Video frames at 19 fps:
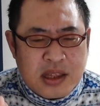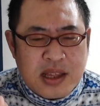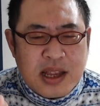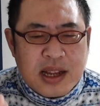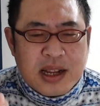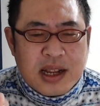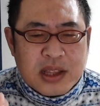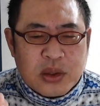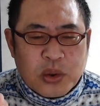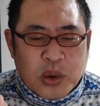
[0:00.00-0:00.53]
1
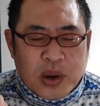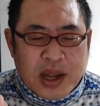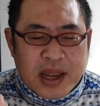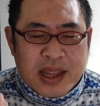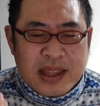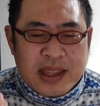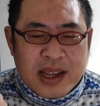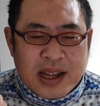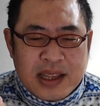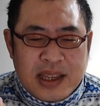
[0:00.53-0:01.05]
年間の
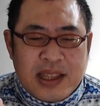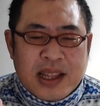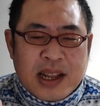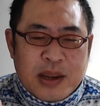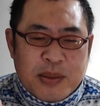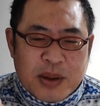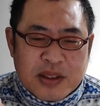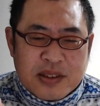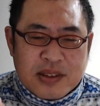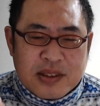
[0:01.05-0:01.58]
カレンダーに
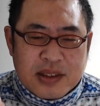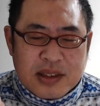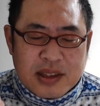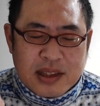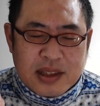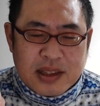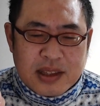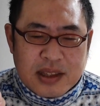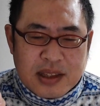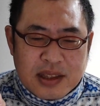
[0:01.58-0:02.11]
なります
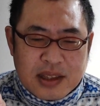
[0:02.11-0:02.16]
